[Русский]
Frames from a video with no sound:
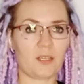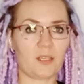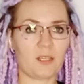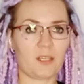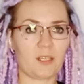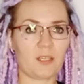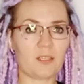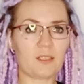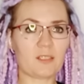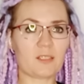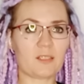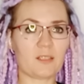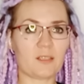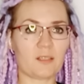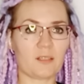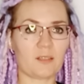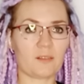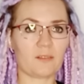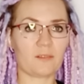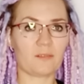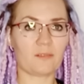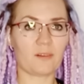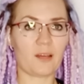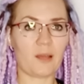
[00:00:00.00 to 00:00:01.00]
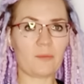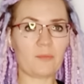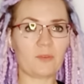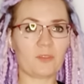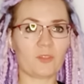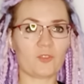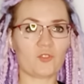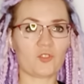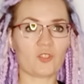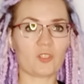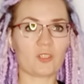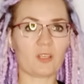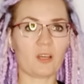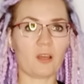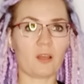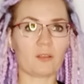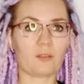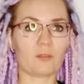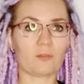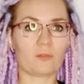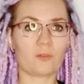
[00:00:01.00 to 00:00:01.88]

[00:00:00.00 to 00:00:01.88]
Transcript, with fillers: если вами начинает